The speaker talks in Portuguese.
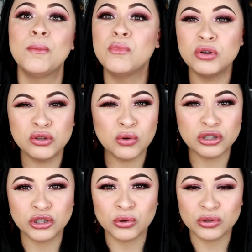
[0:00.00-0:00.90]
muito
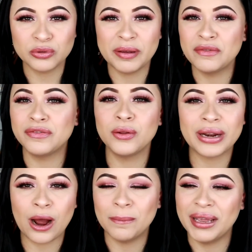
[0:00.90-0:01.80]
gostoso, bem
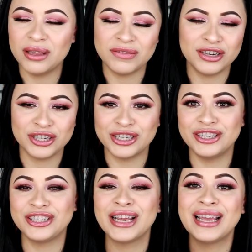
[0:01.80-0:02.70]
floral, bem
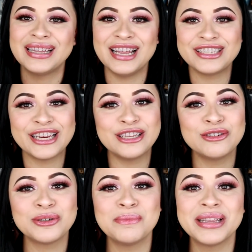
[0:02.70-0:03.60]
refrescante, deixa aqui
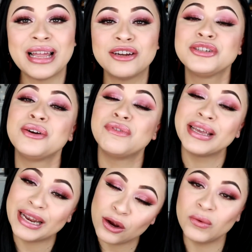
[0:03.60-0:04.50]
nos comentários que eu vou
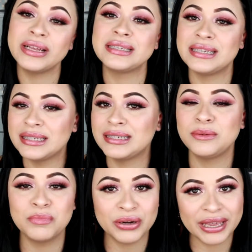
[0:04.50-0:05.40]
querer conhecer
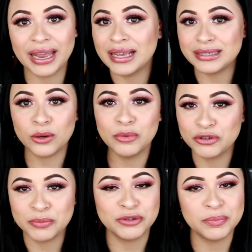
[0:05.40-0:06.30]
sim, porque esse é o
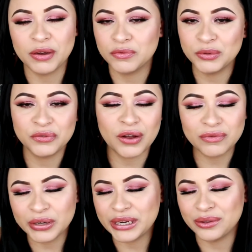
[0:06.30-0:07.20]
meu tipo de perfume
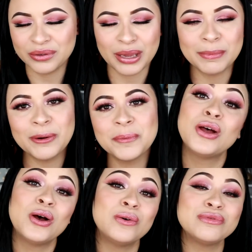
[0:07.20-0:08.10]
favorito, tá bom?
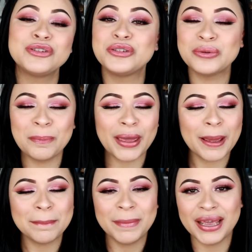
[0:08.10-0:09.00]
Um
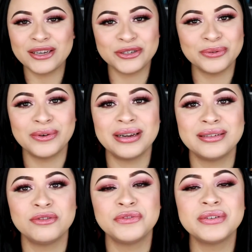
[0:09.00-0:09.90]
super beijo no
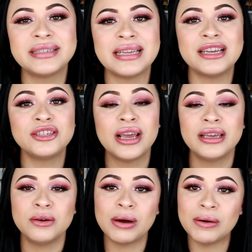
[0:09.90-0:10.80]
coração coração de vocês.
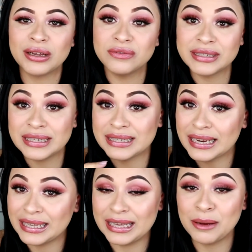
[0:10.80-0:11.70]
E eu aguardo vocês
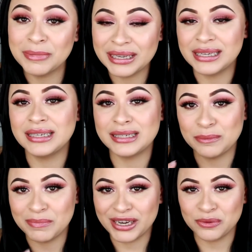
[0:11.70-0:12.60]
aqui amanhã, nesse
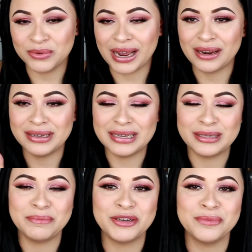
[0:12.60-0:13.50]
mesmo horário e
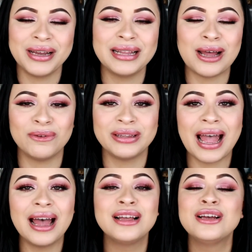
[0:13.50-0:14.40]
nesse mesmo canal, tá?